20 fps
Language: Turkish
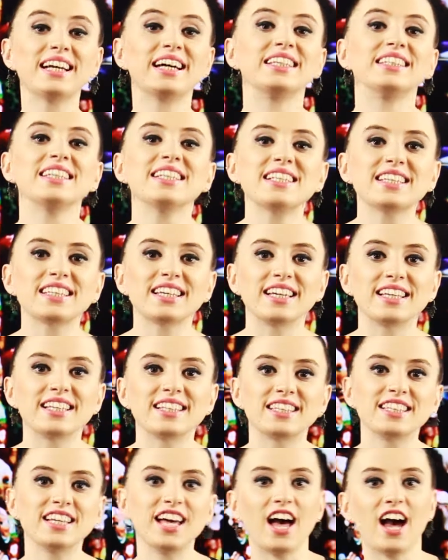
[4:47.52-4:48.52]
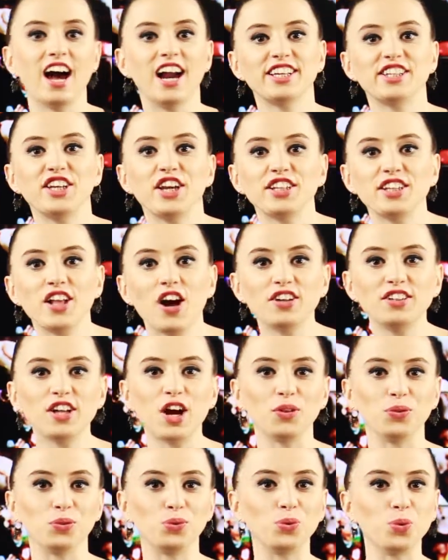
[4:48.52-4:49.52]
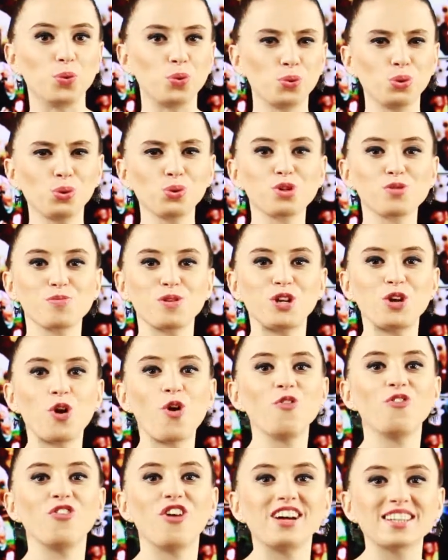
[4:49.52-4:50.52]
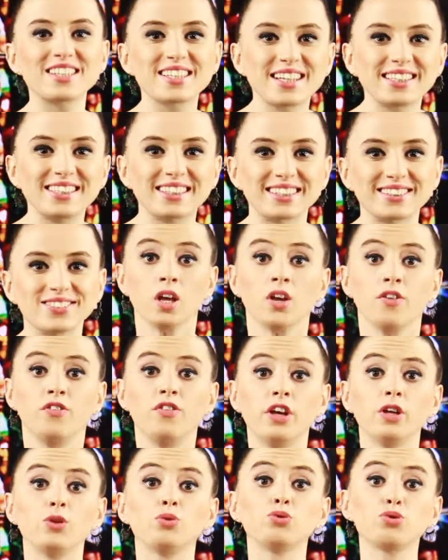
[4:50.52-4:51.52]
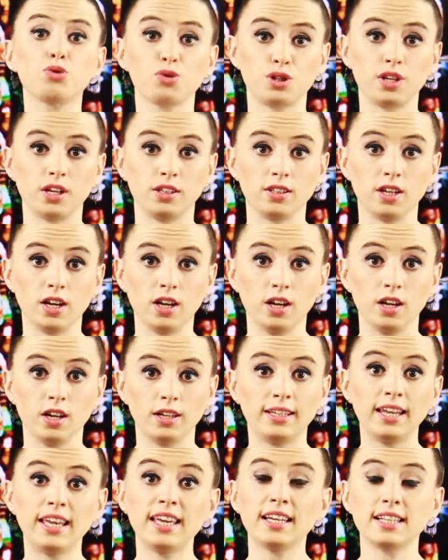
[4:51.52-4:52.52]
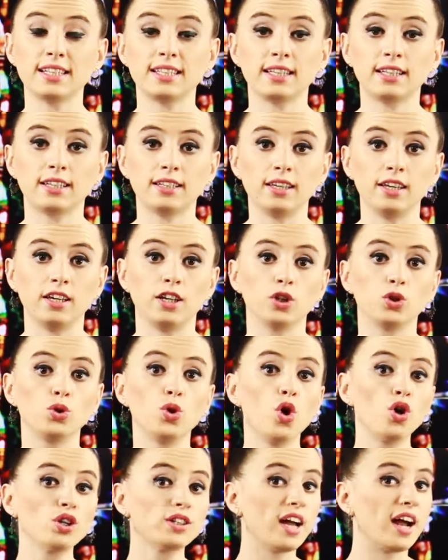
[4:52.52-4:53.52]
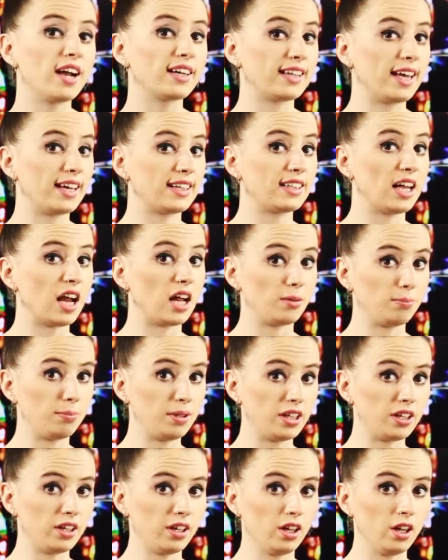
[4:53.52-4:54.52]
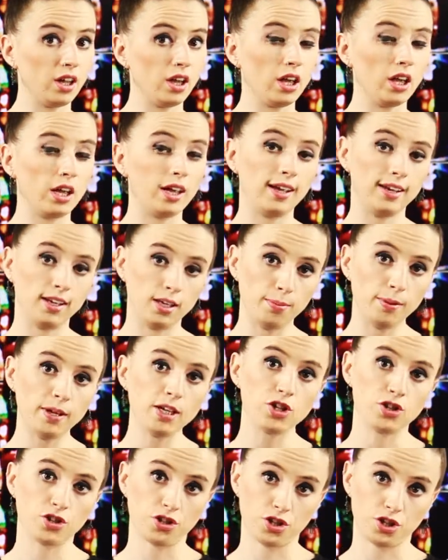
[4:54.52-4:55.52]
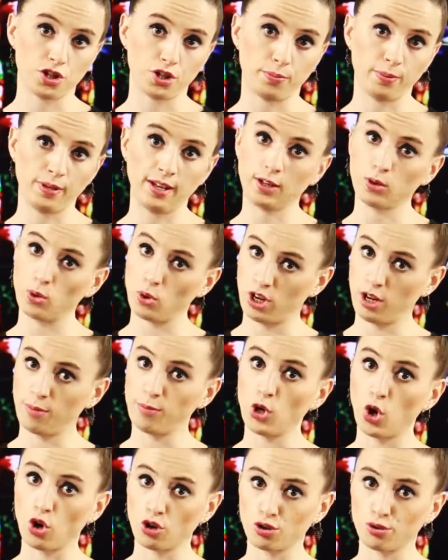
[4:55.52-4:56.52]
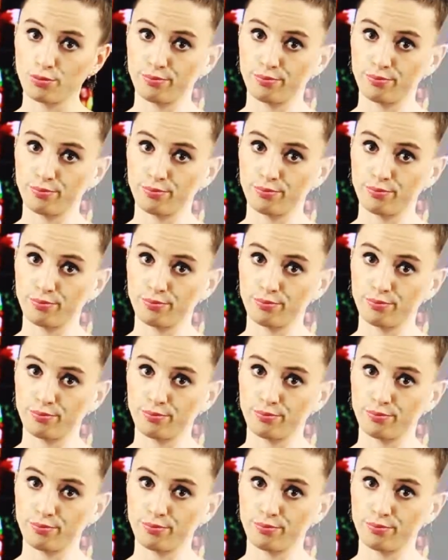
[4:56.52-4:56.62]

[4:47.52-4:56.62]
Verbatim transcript: kadın sayısı erkeklerden 9 milyon fazladır ve Rusya'da ne yazık ki 4 erkekten biri 55 yaşını bile göremiyor.